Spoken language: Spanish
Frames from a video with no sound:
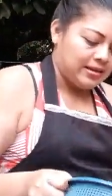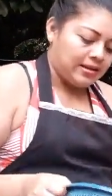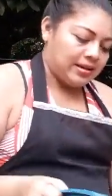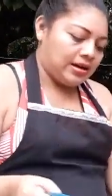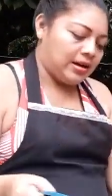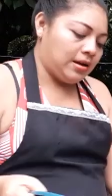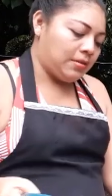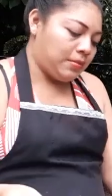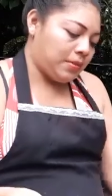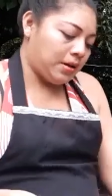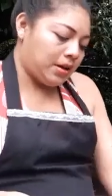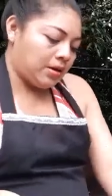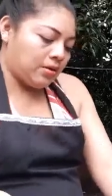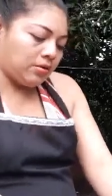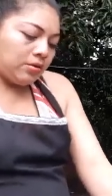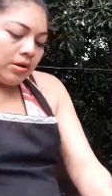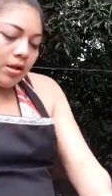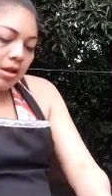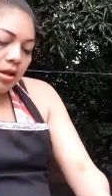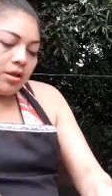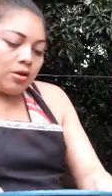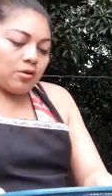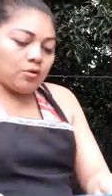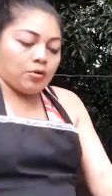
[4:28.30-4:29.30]
Ay,
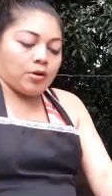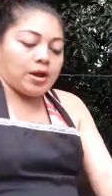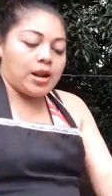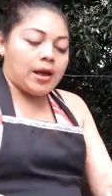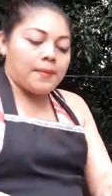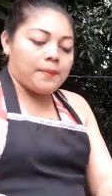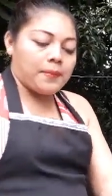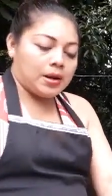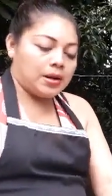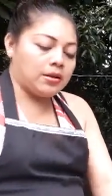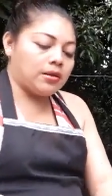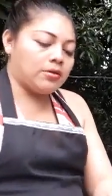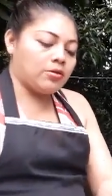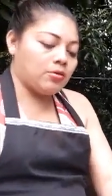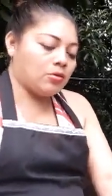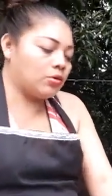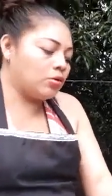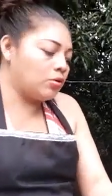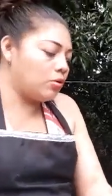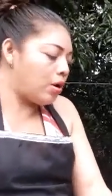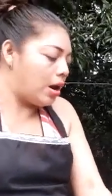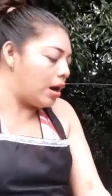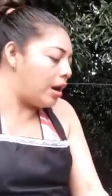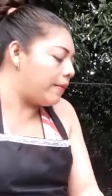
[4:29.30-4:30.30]
mire, dio de la precisión
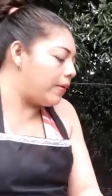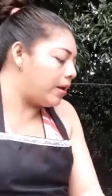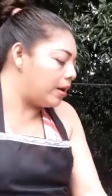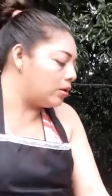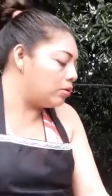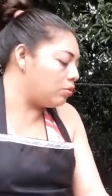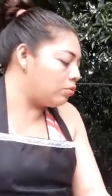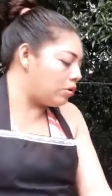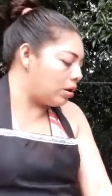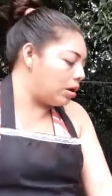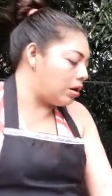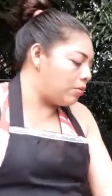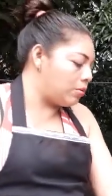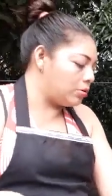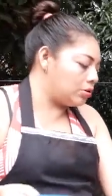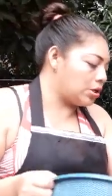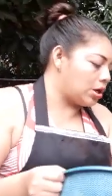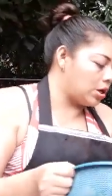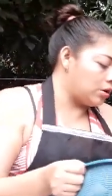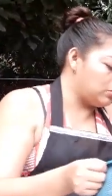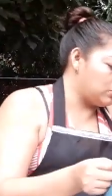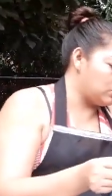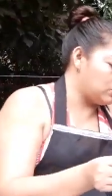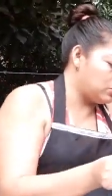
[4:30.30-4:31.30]
toda la verdura le voy a
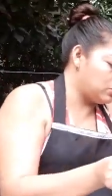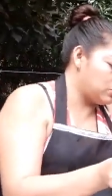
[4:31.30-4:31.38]
echar un